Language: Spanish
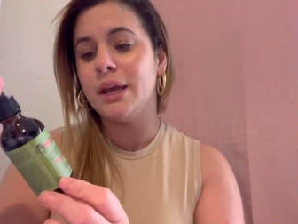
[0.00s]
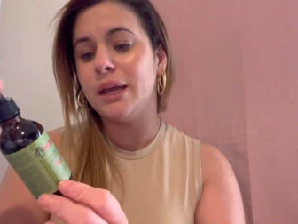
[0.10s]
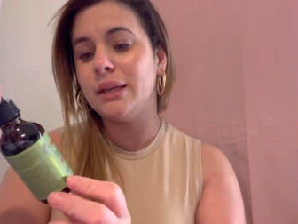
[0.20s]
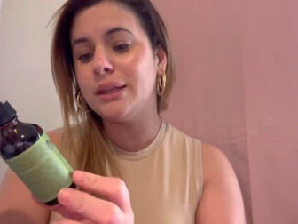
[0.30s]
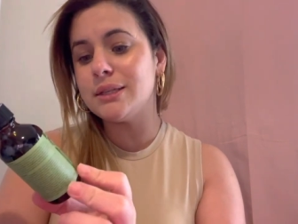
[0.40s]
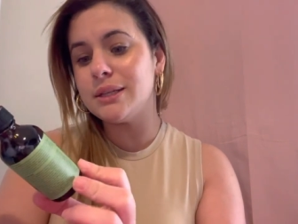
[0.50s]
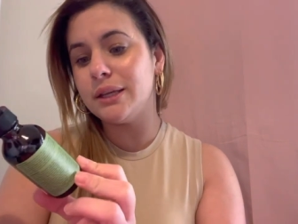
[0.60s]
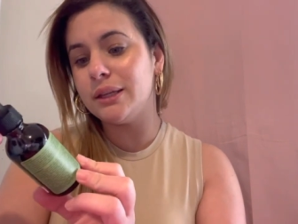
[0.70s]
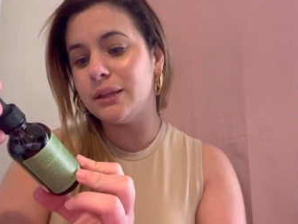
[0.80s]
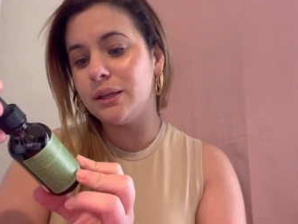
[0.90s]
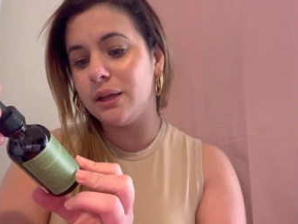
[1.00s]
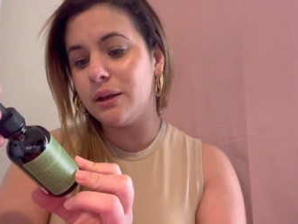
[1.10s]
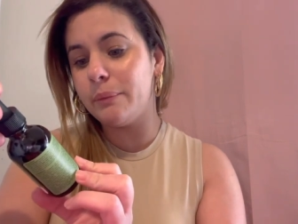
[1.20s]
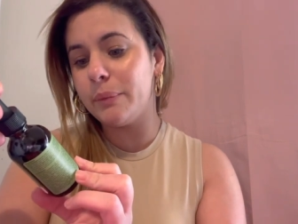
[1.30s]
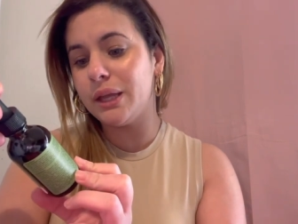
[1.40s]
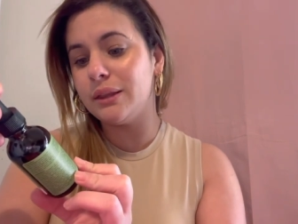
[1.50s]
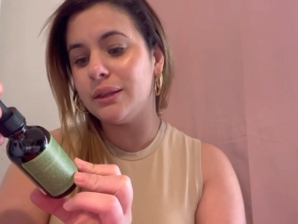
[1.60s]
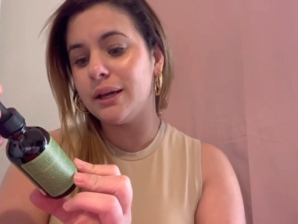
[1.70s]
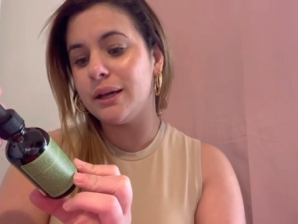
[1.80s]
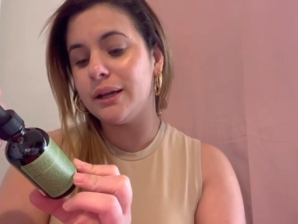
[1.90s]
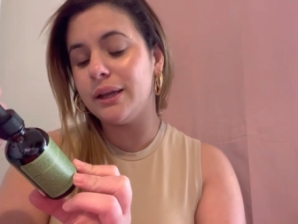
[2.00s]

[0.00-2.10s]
este aceite tiene menta,